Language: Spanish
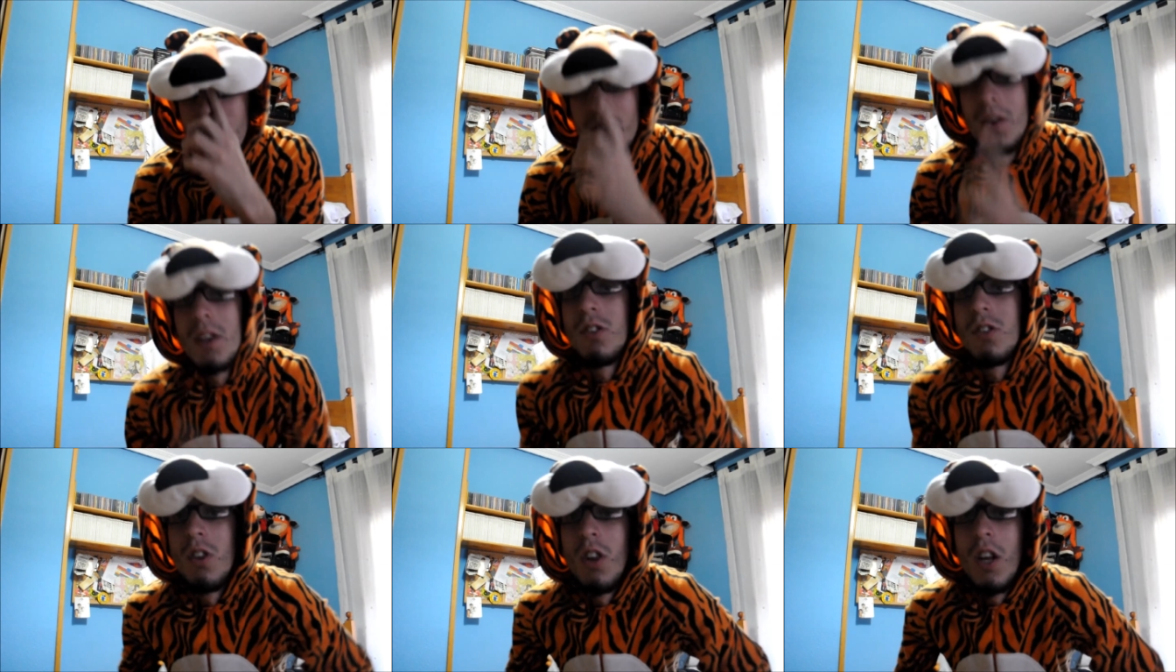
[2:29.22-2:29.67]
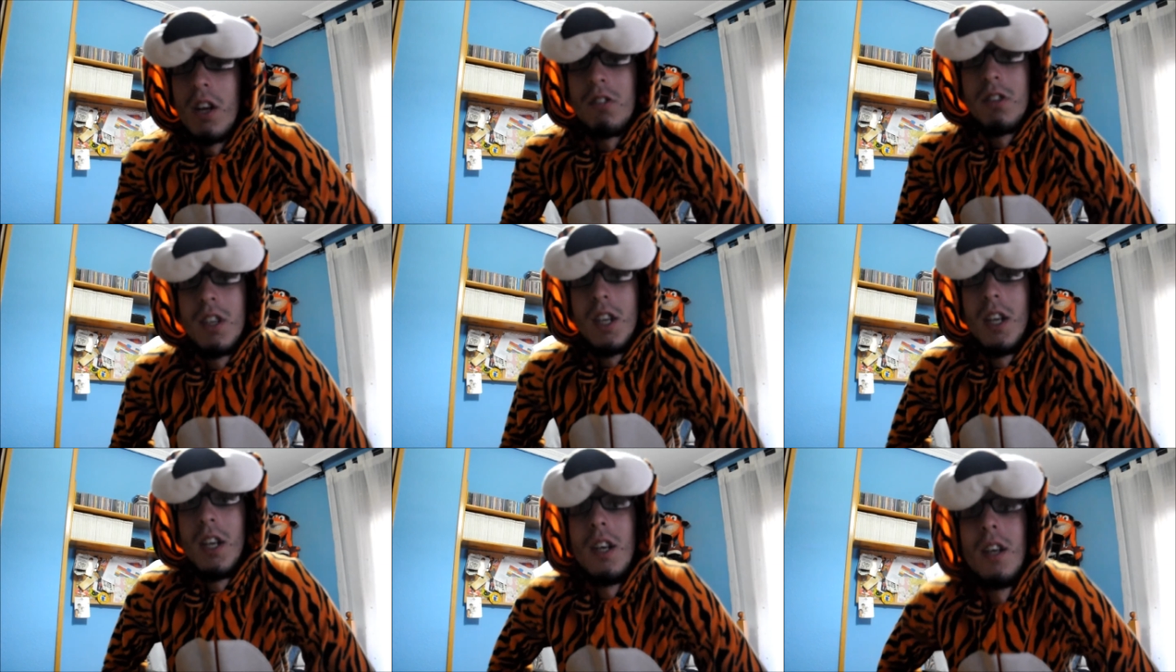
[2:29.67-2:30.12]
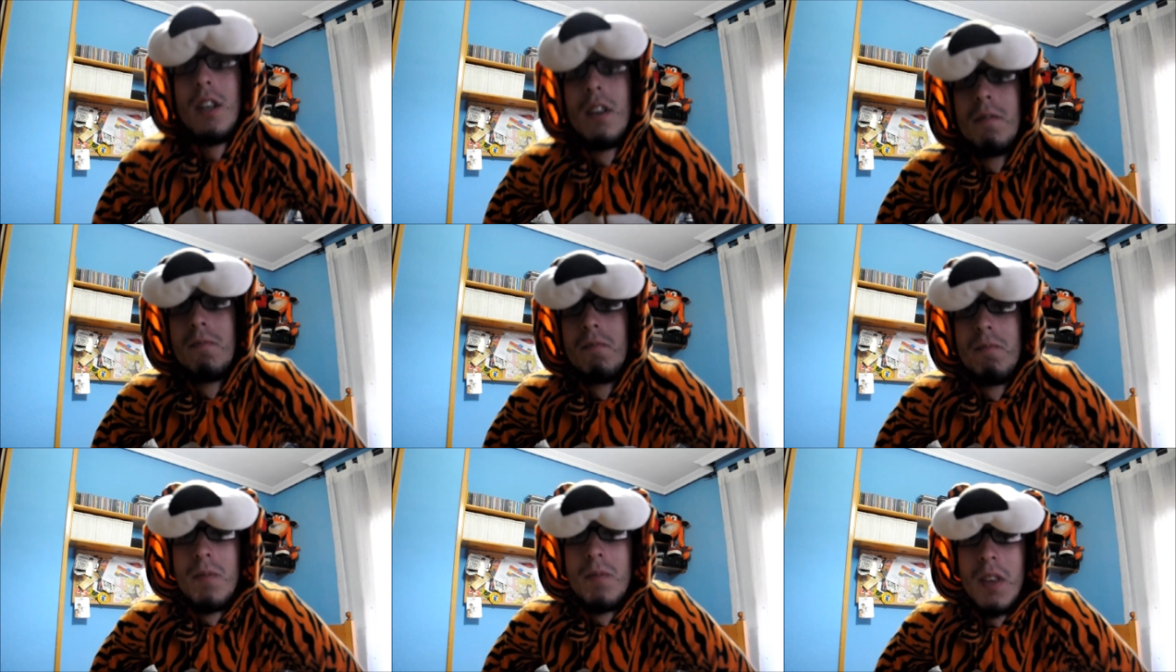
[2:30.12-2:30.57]
vestido así
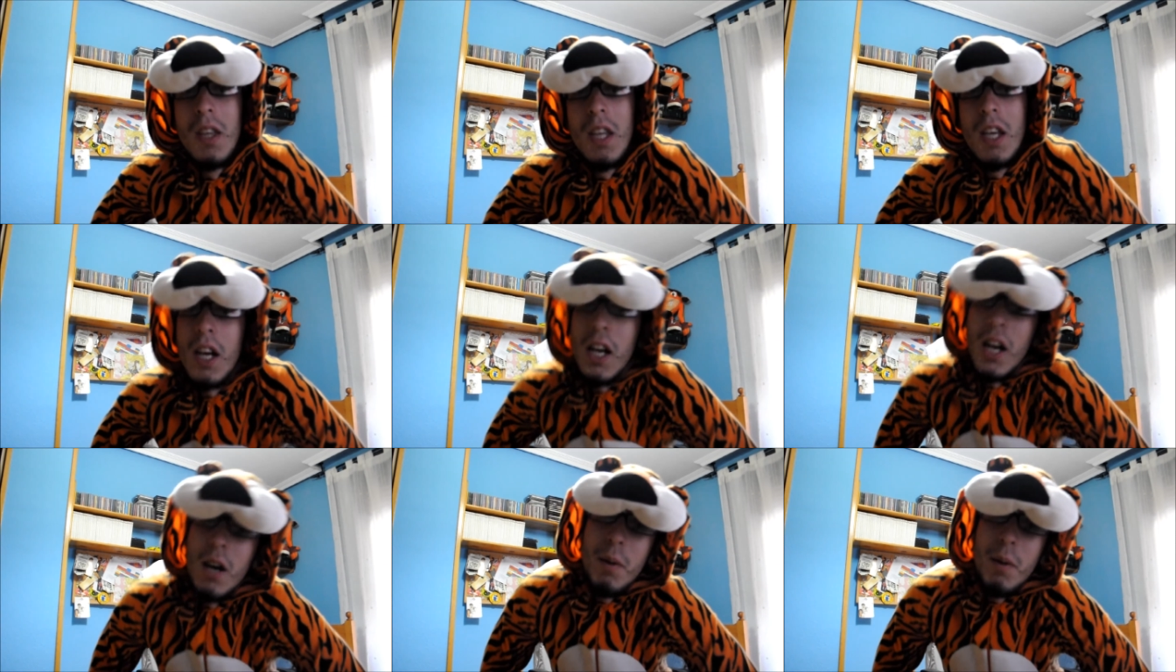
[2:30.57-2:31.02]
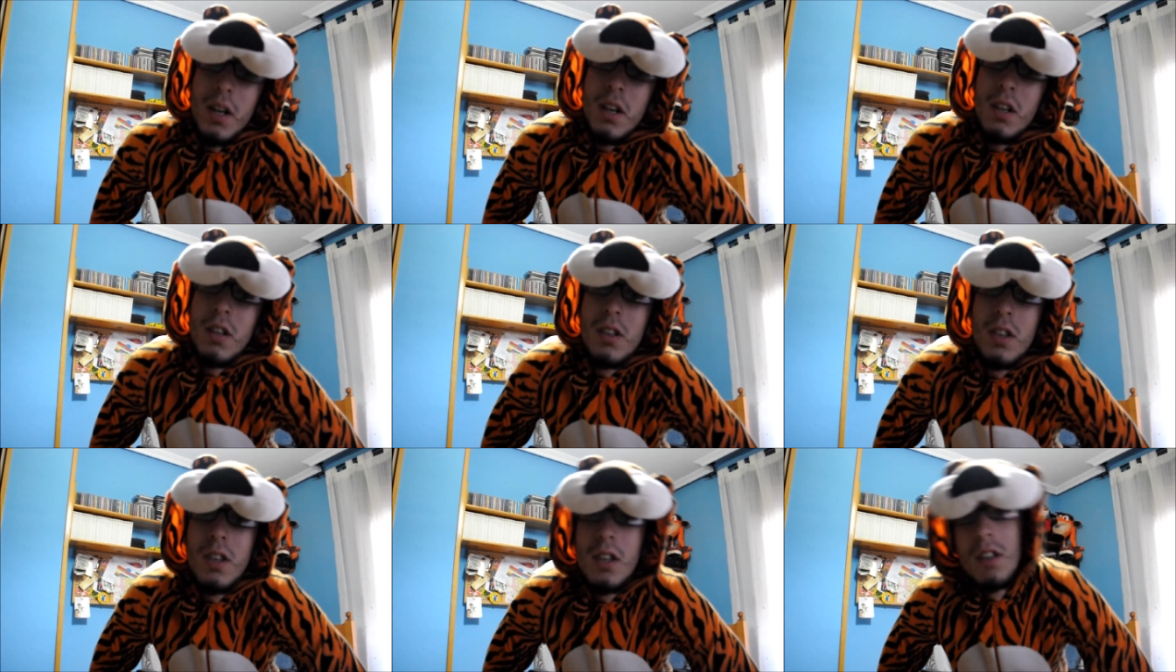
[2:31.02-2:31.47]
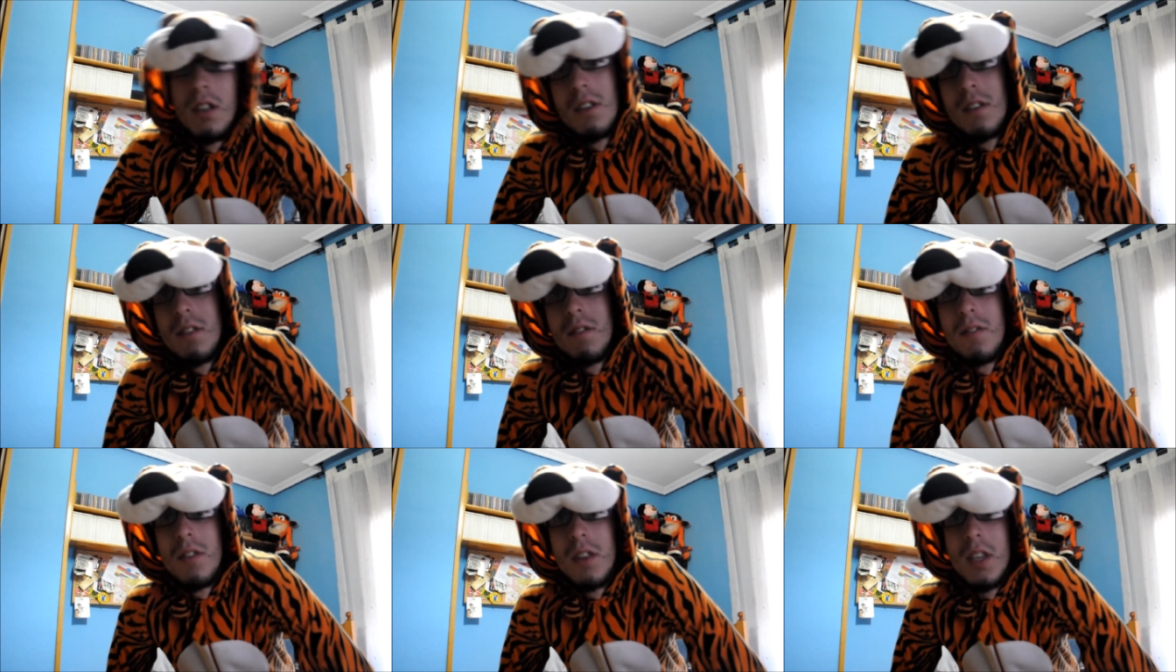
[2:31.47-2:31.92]
y grabar.
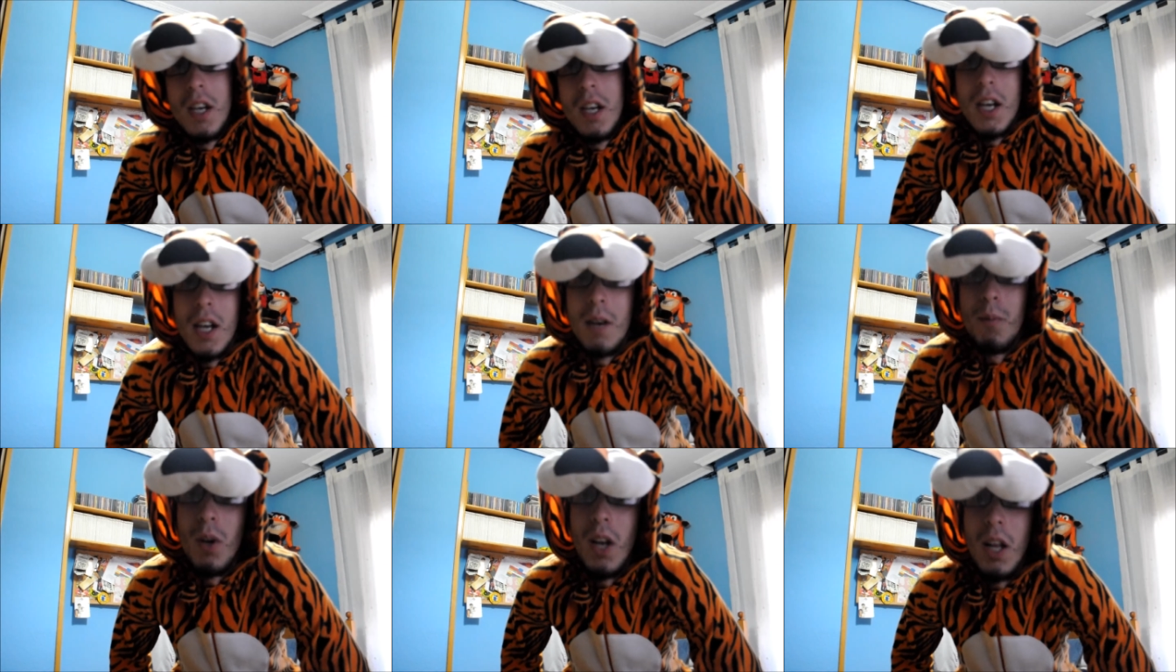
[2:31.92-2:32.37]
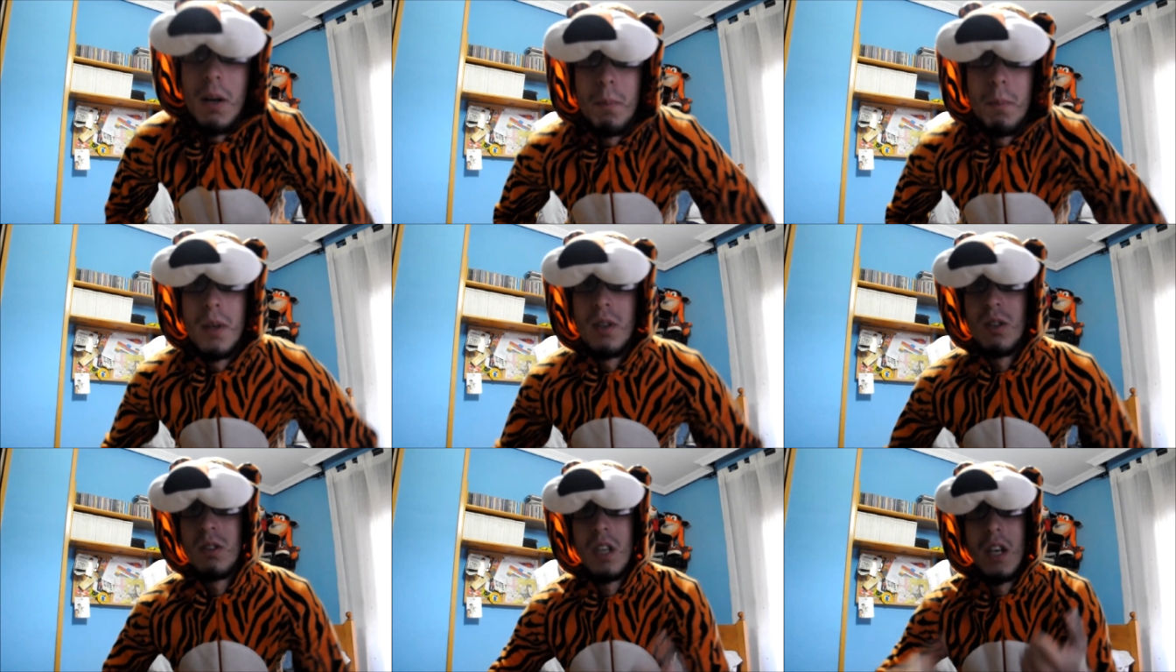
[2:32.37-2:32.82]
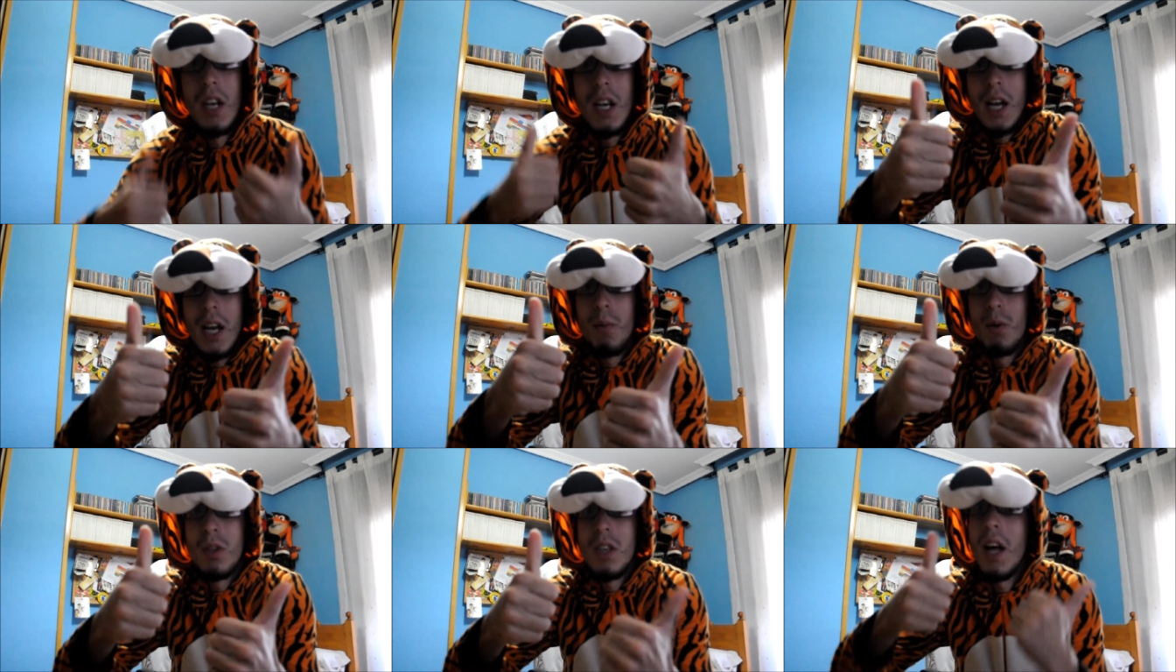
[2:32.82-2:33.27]
Tiene que molar, pero tenéis
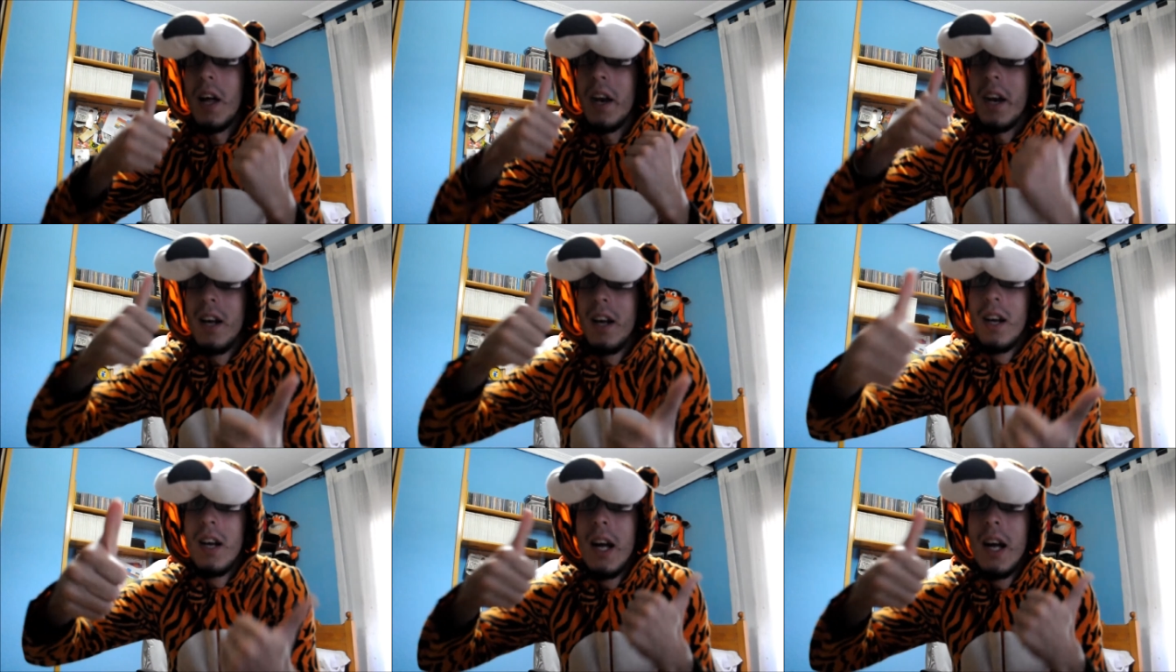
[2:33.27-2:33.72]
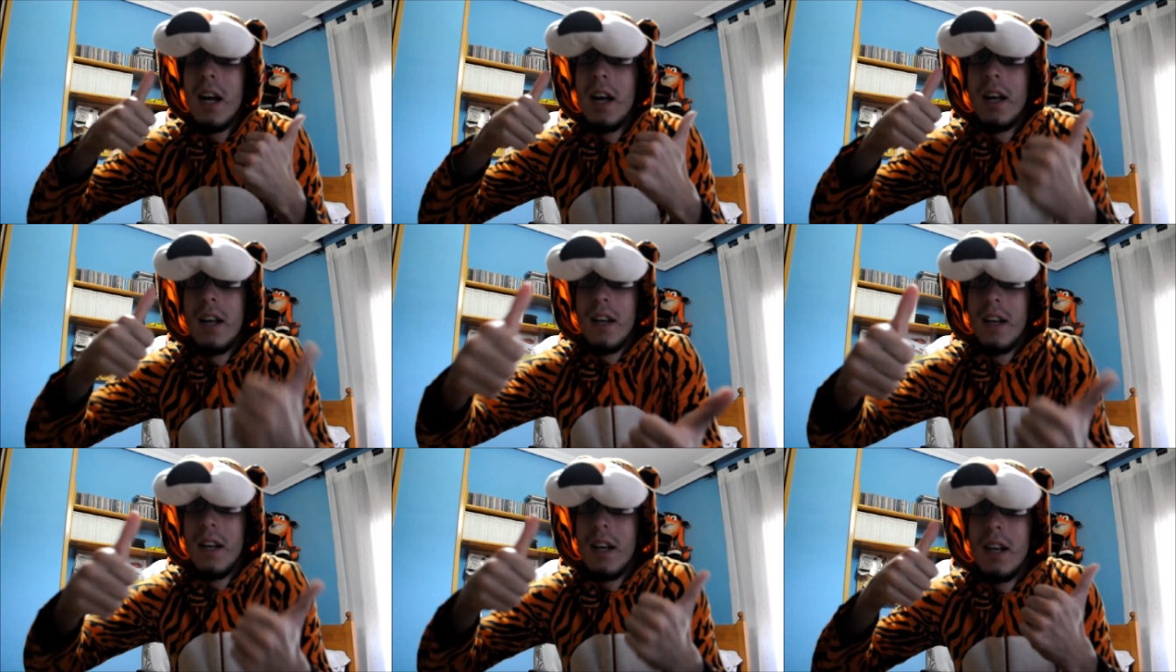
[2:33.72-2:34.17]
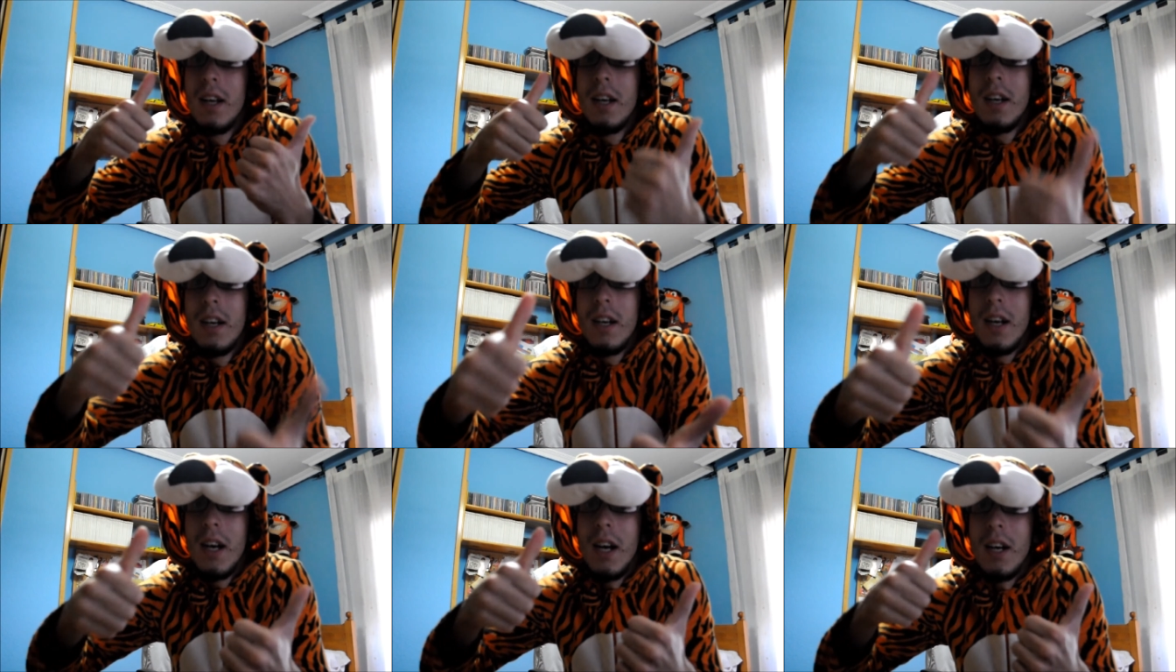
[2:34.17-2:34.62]
que votar.
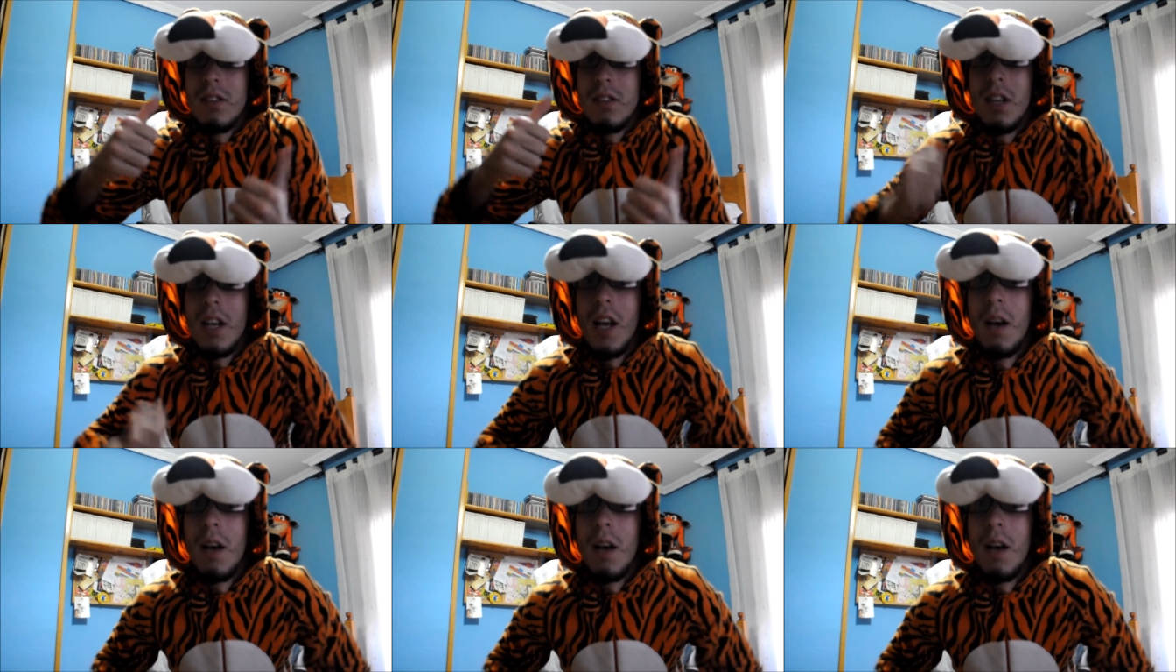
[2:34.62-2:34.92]
Así